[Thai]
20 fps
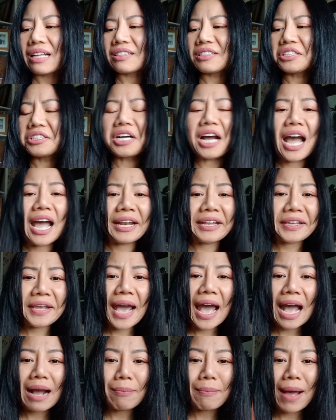ชื่ออ่าน
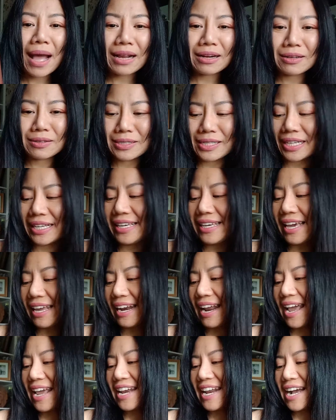ยากมาก เดี๋ยวจะเขียน
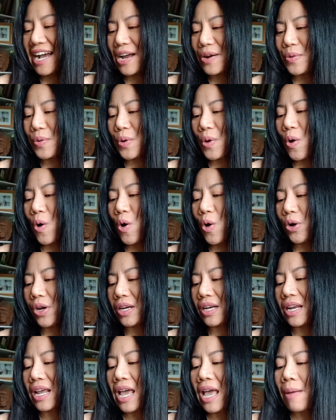ให้นะคะ ทุกคน
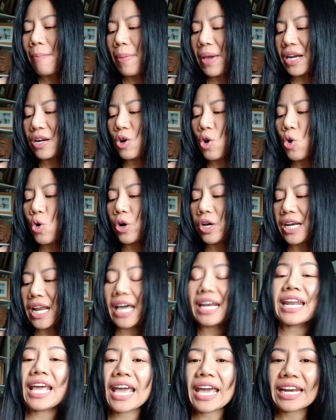เป็นโคโคนั
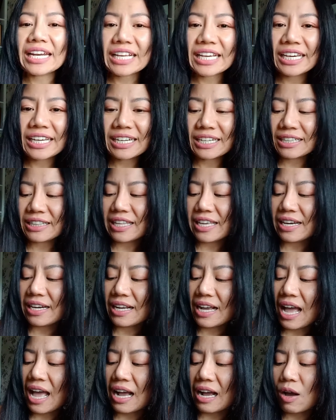ทแอนเคลาติน
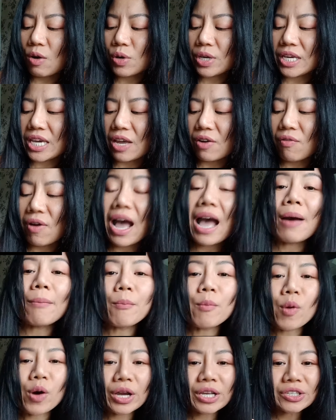ค่ะ เขาเขียนว่า
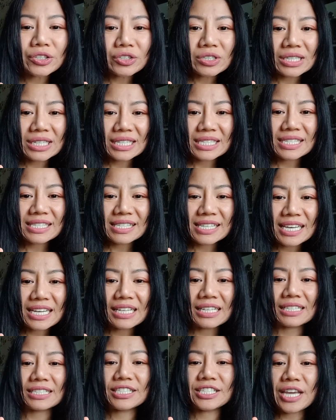moisturizing
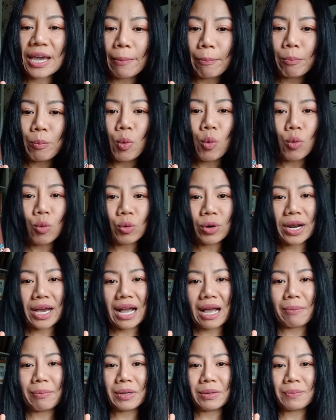shampoo นะ
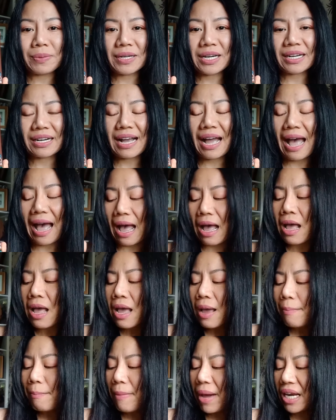คะ เพื่อนๆ ค่ะ
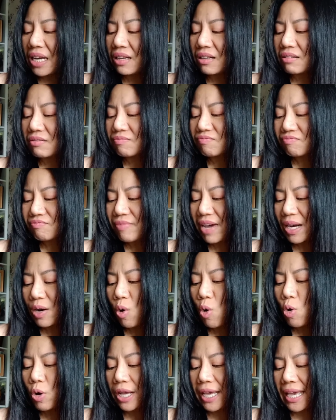มัน มัน
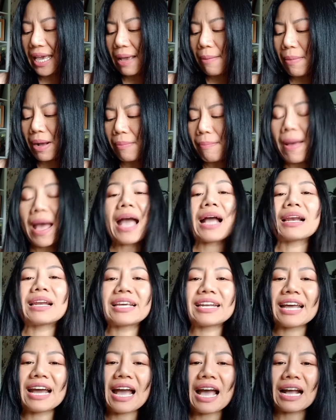โอเคมากๆ เลย
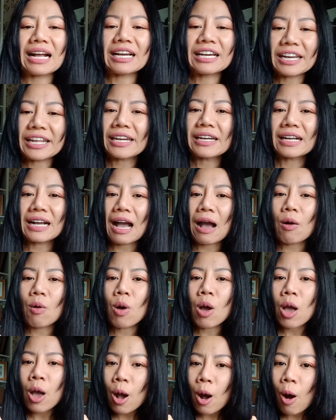นะคะ กลิ่นเขา
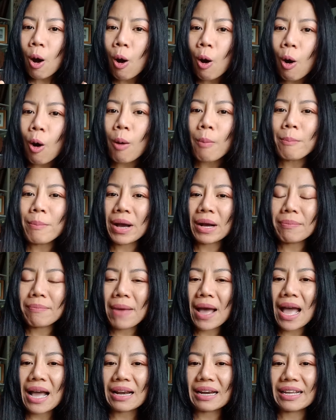หอม
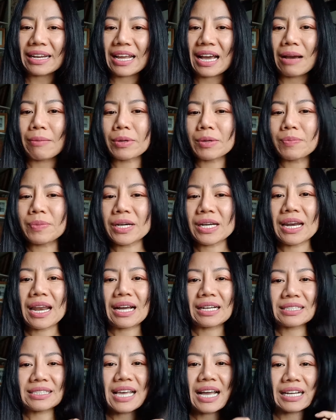มากๆ เลยนะคะ เพื่อนๆ หลั
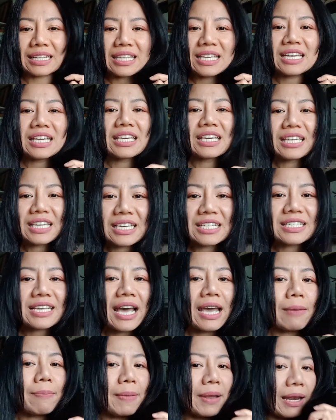งจากที่กิกกี้
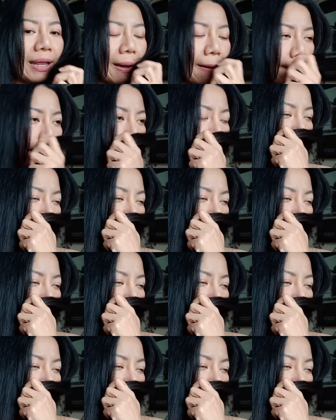ใช้ไปแล้ว